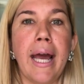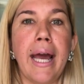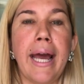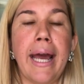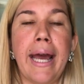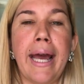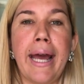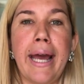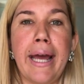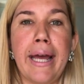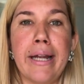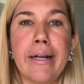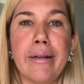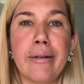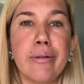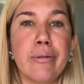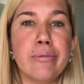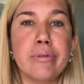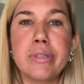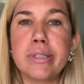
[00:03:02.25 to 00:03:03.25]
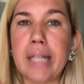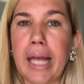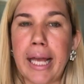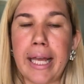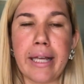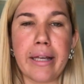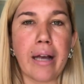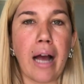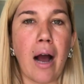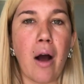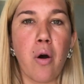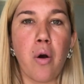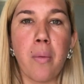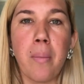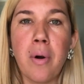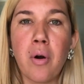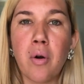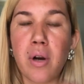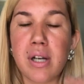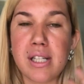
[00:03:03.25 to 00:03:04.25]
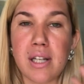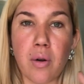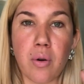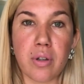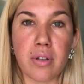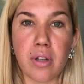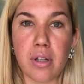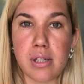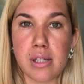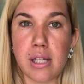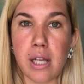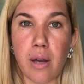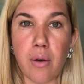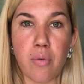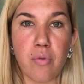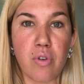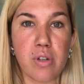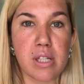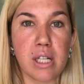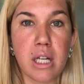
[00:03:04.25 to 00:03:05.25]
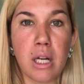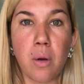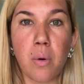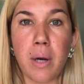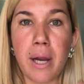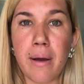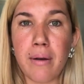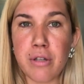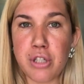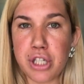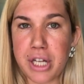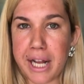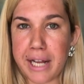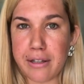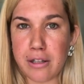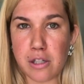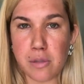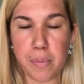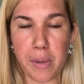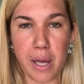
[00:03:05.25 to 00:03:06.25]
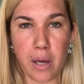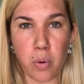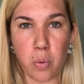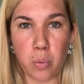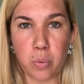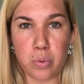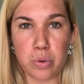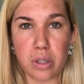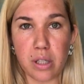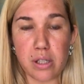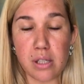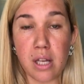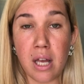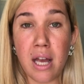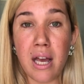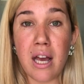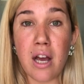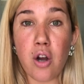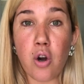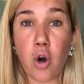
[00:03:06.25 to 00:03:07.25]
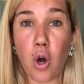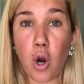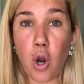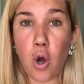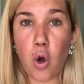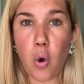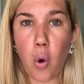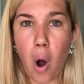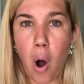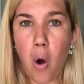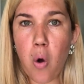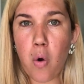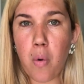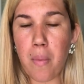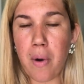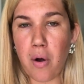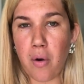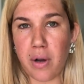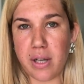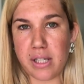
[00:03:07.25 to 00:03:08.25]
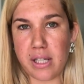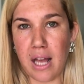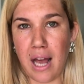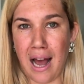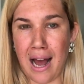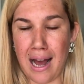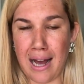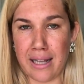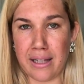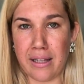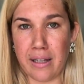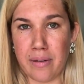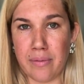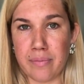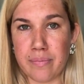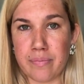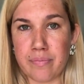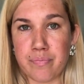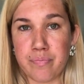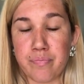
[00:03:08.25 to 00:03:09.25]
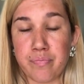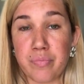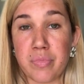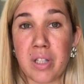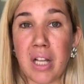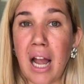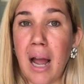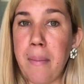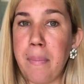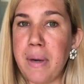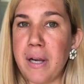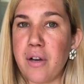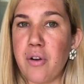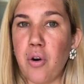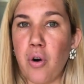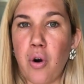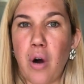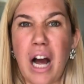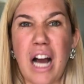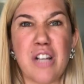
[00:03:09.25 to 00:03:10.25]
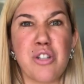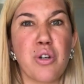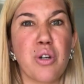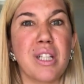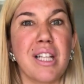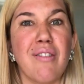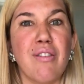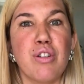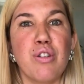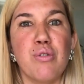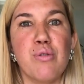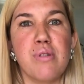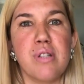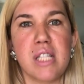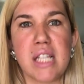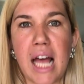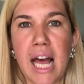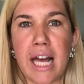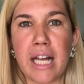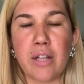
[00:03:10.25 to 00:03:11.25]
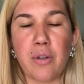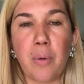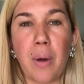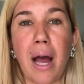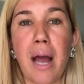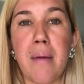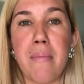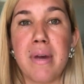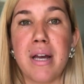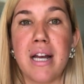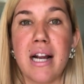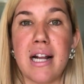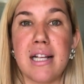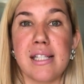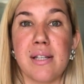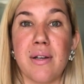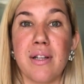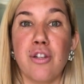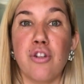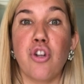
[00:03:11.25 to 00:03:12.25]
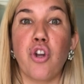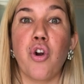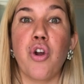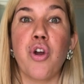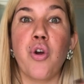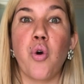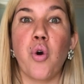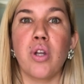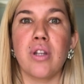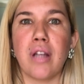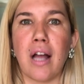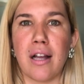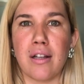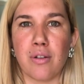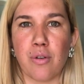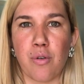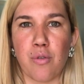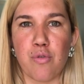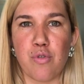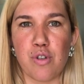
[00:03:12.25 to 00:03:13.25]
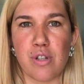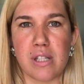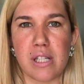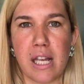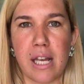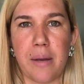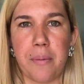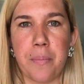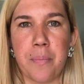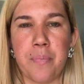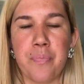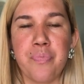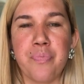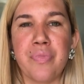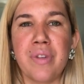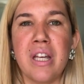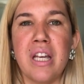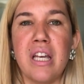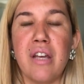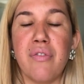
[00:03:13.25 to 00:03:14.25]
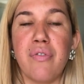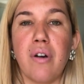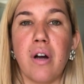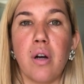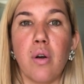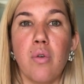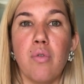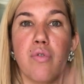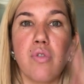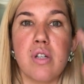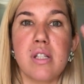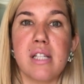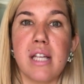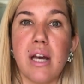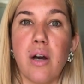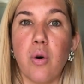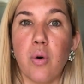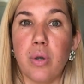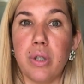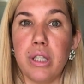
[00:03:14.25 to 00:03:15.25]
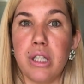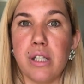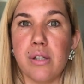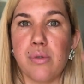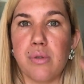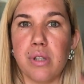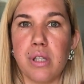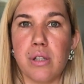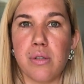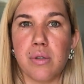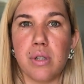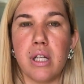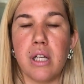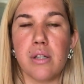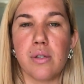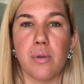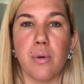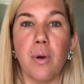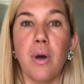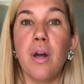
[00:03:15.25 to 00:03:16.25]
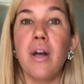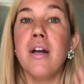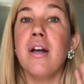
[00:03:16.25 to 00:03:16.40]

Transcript: é, não sei, alguma coisa aconteceu, você não leu direito as perguntas, colocou alguma coisa errada, aplicou, achou que estava tudo certo, a imigração entrou em contato com você e falou: você errou nisso, nisso, nisso.